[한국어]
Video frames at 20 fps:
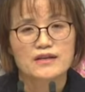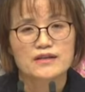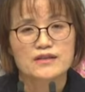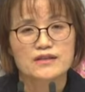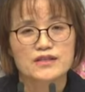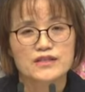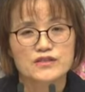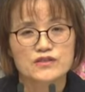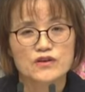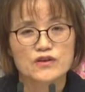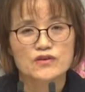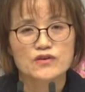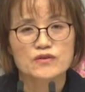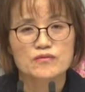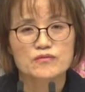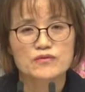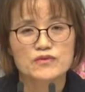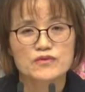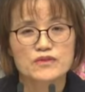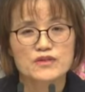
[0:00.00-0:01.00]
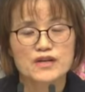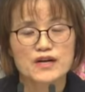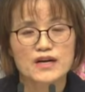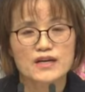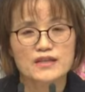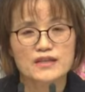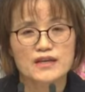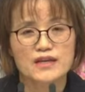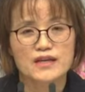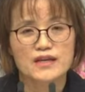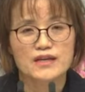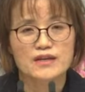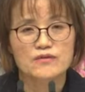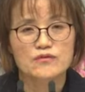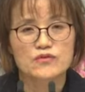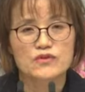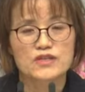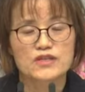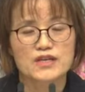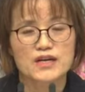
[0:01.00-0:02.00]
그래서 그분들 안에
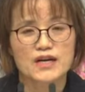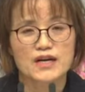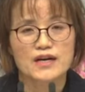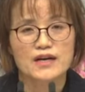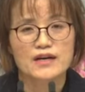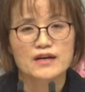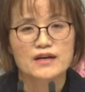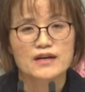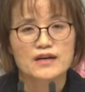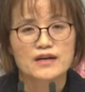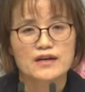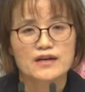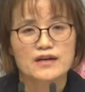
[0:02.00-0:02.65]
우리가